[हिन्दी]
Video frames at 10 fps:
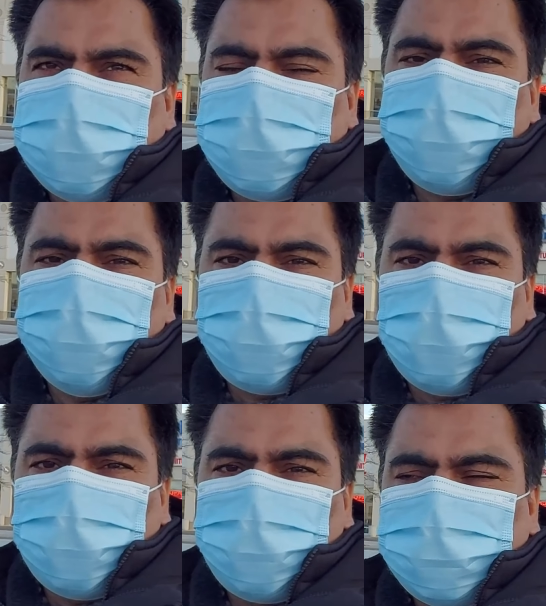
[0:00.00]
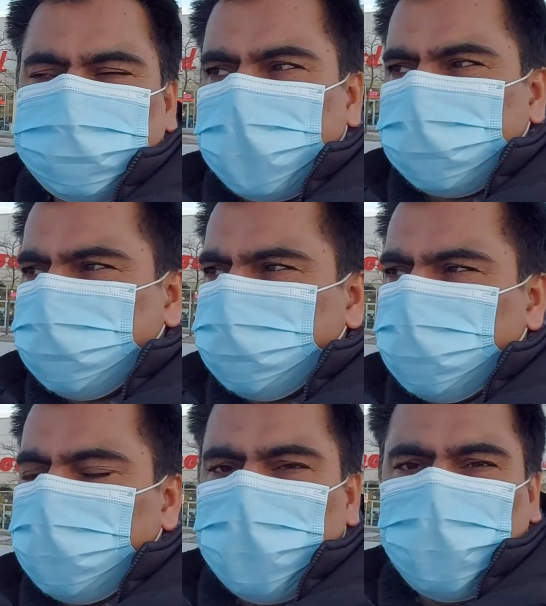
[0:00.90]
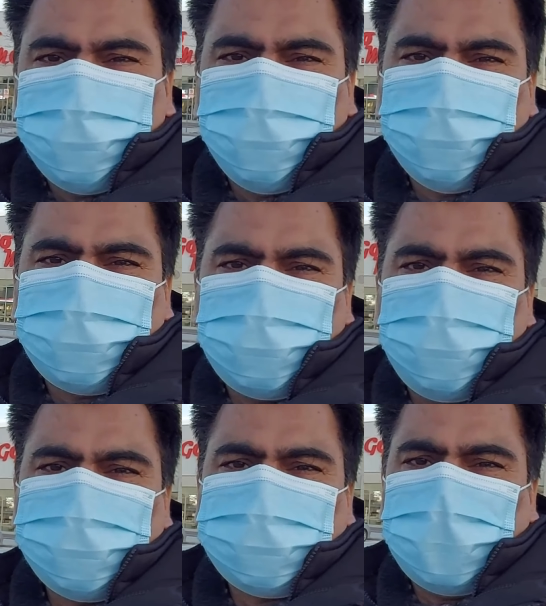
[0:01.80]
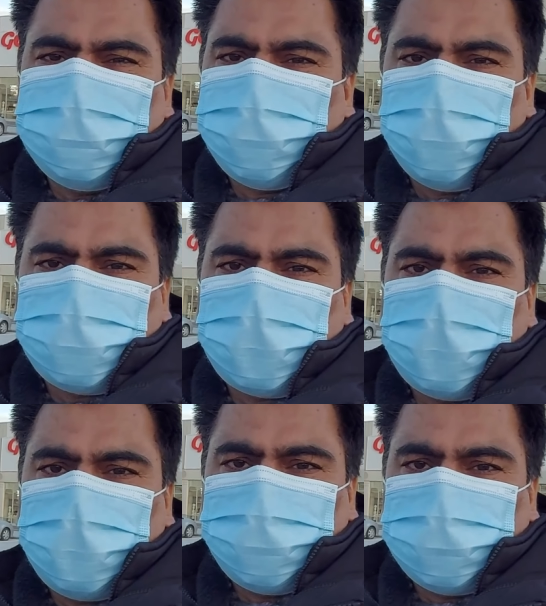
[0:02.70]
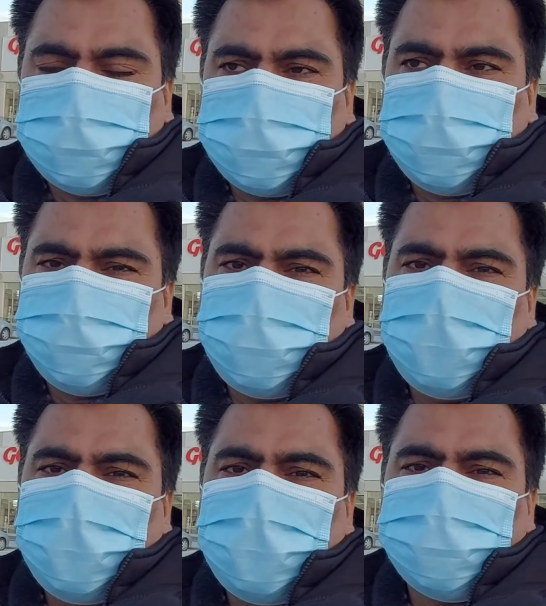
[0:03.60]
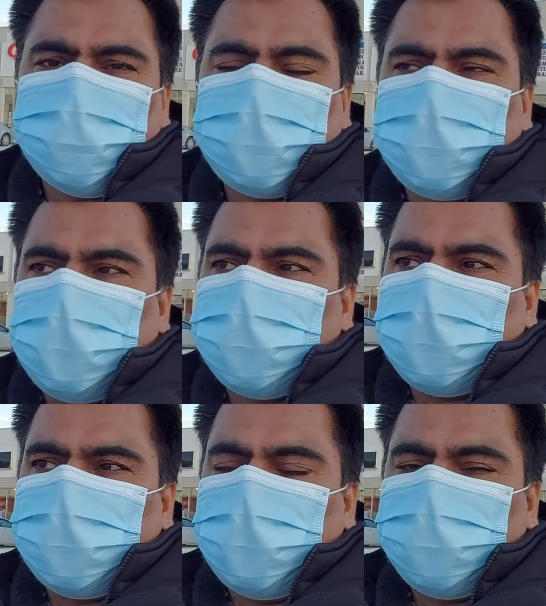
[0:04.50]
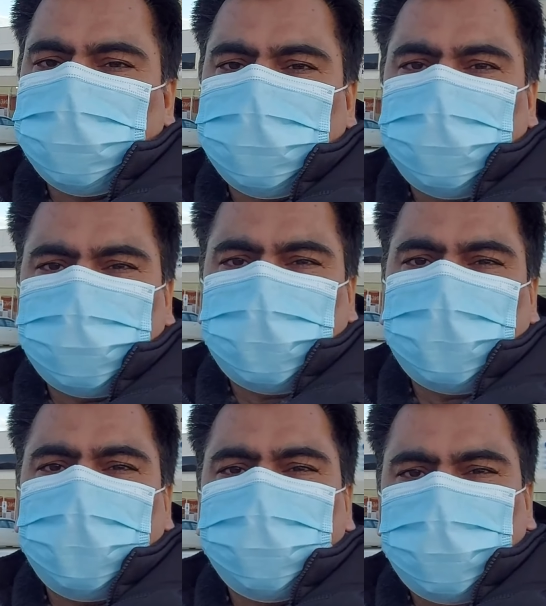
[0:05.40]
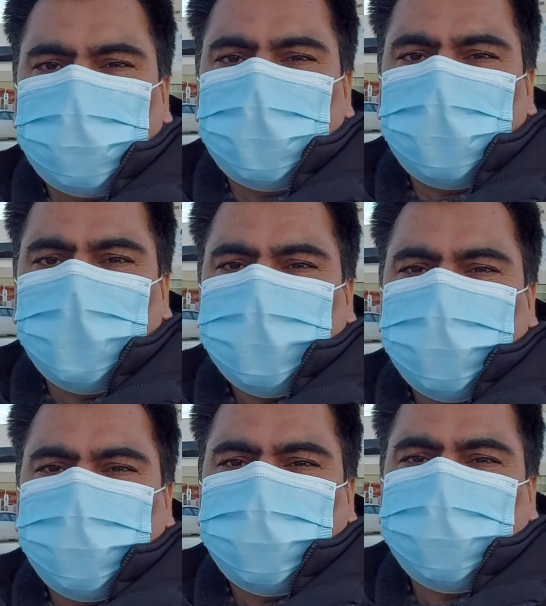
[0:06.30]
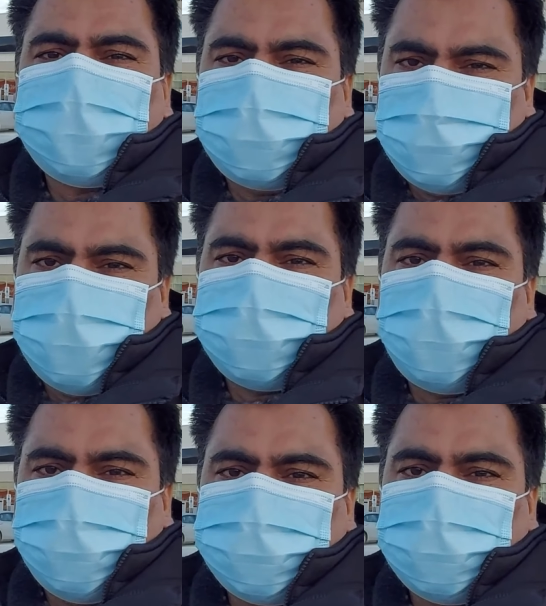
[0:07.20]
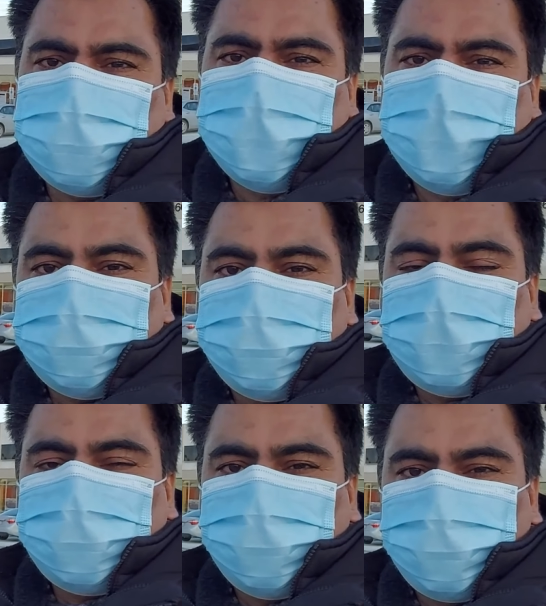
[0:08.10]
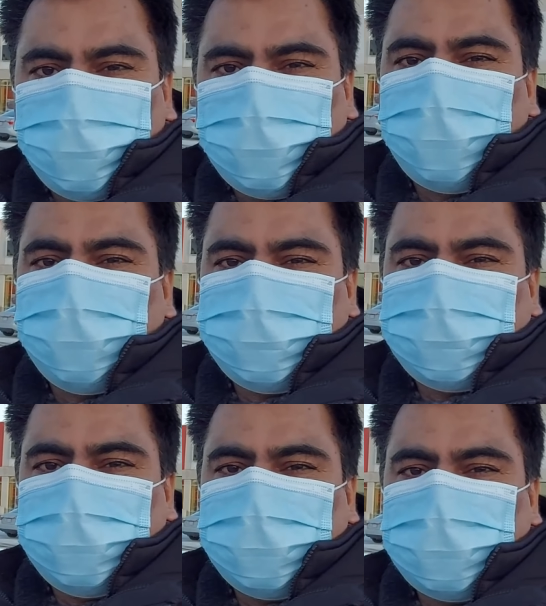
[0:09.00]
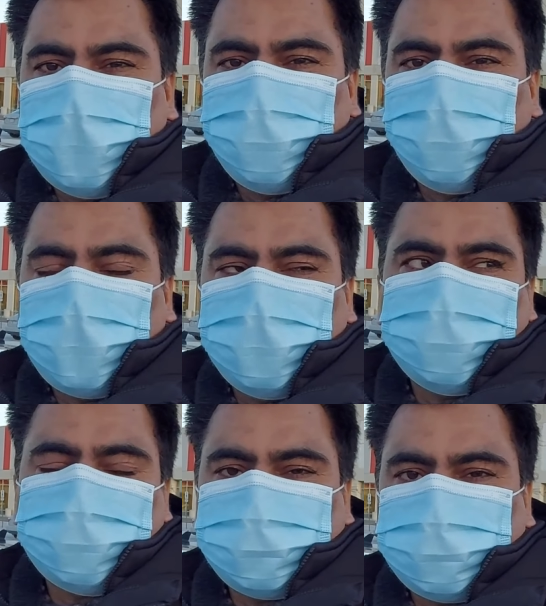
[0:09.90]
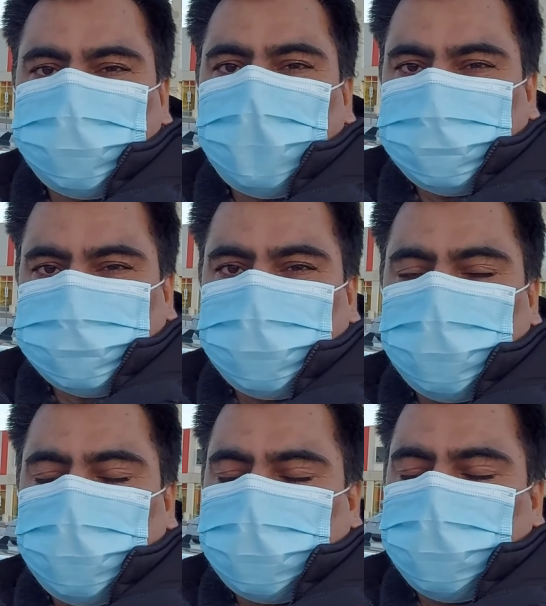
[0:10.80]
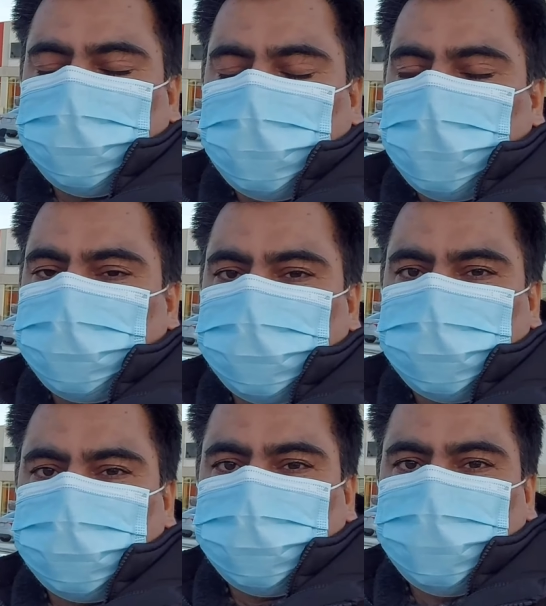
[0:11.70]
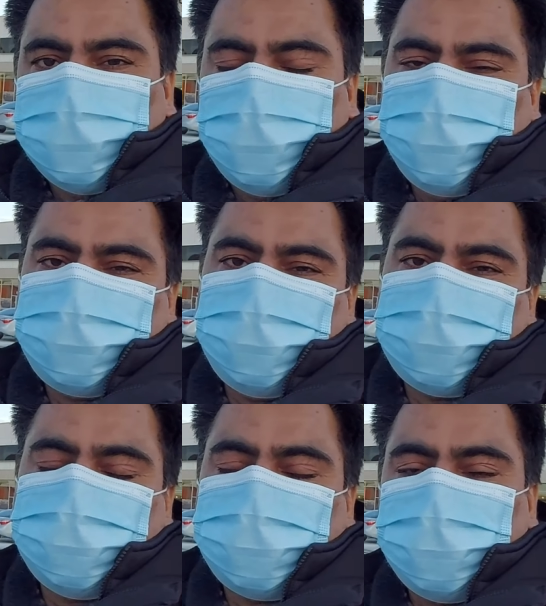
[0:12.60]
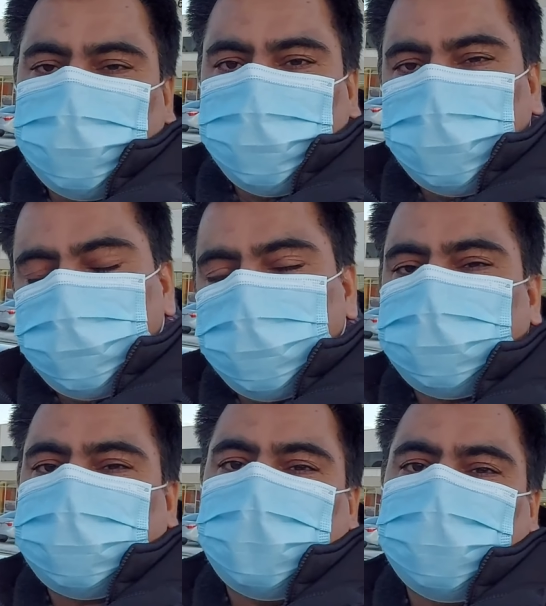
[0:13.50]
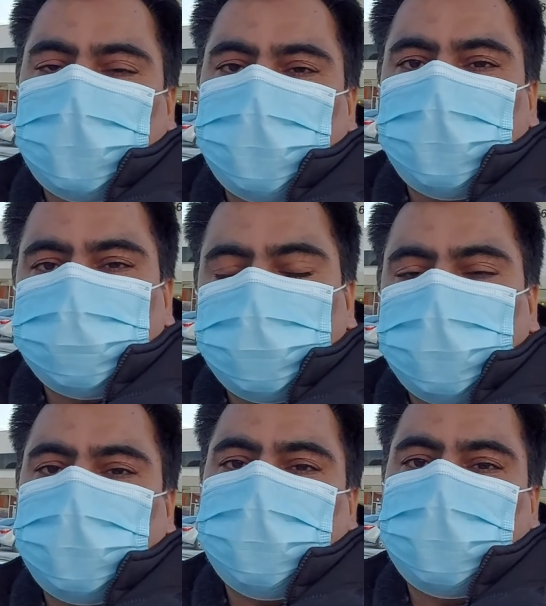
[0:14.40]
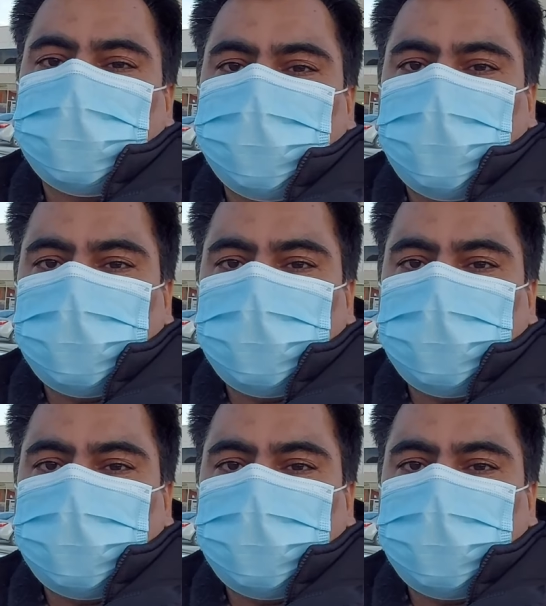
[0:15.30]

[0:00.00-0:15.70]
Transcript: थर्टी फोर डॉलर प्लस टैक्सेस लगा लें तो वो तकरीबन चालीस डॉलर के करीब पड़ जाता तो मैंने ये सोचा जनाब कि जनाब बेहतर के रिफ़ंड कर लें तो वो ज़्यादा बेहतर ऑप्शन है बड़ा जोड़ तोड़ की कोशिश की कि जनाब वो प्राइस इसके साथ मैच कर दें लेकिन जनाब वो भी टीट सी थे मैं भी टीट से कहा जनाब पैसे रिफंड करवा